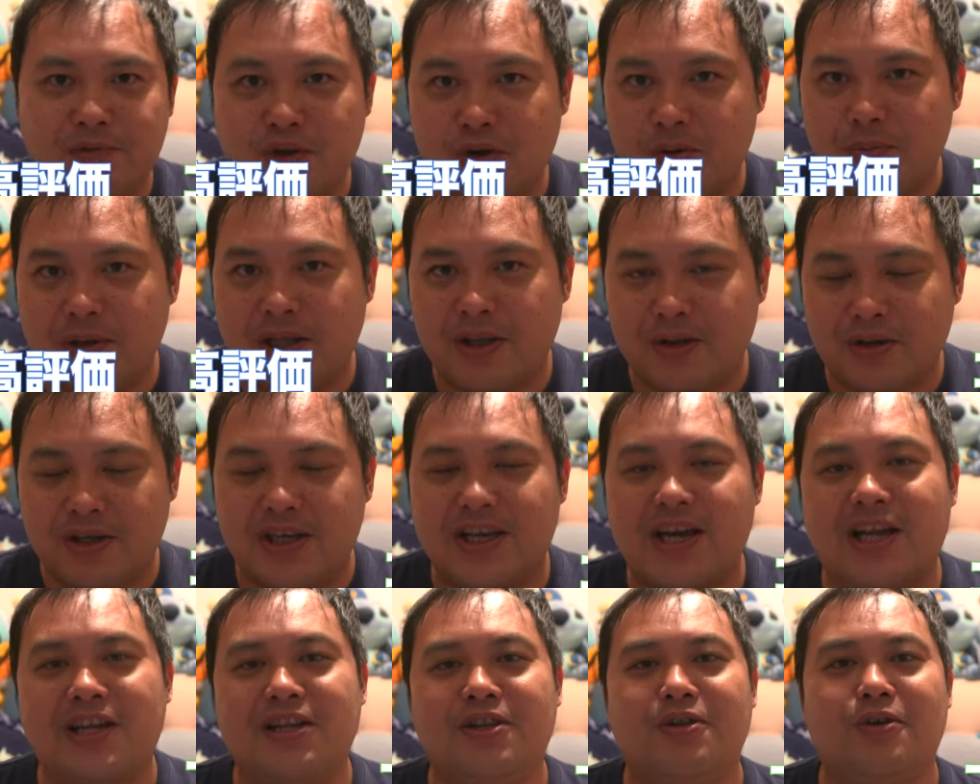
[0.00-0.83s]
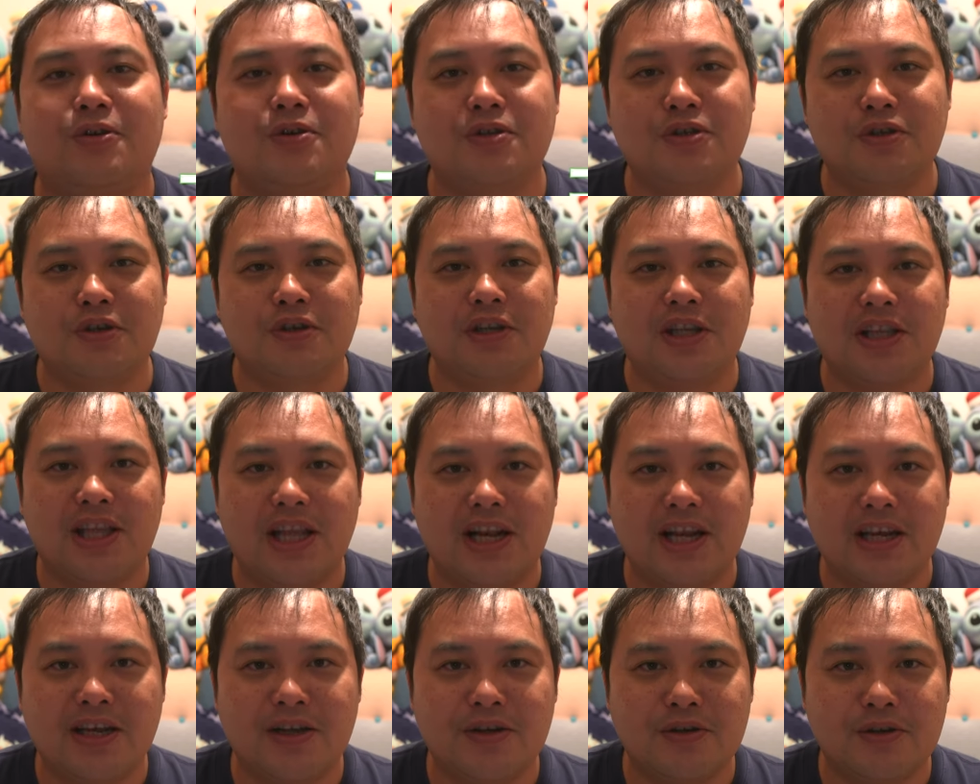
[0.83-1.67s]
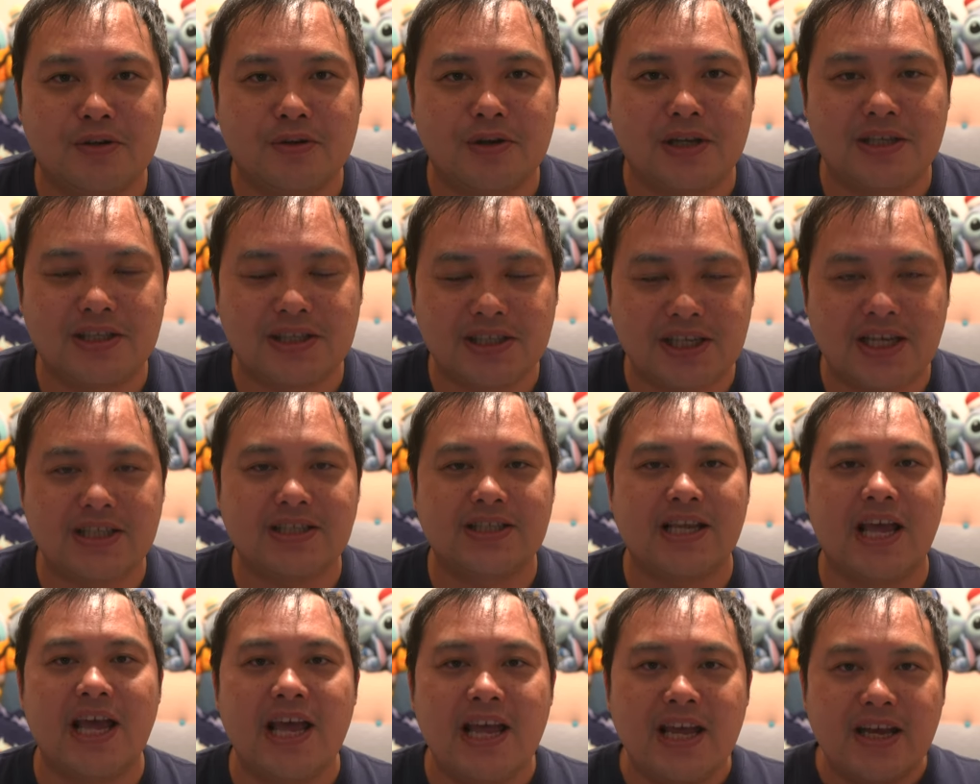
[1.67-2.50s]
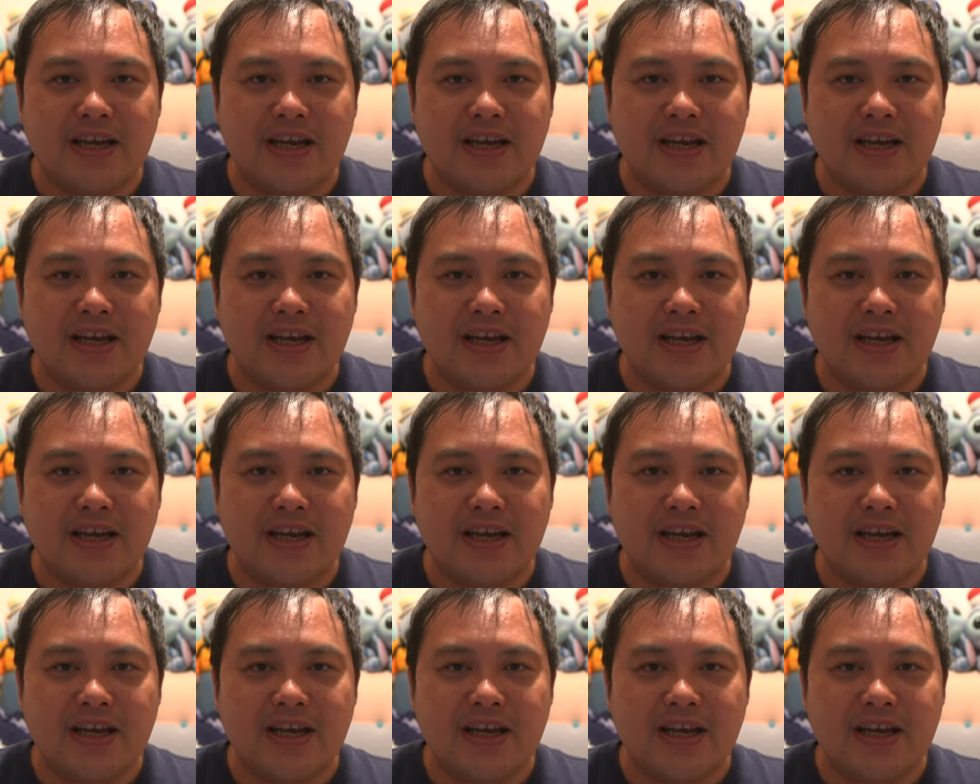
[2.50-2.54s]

コメント気軽に残しておいていただけると嬉しいです。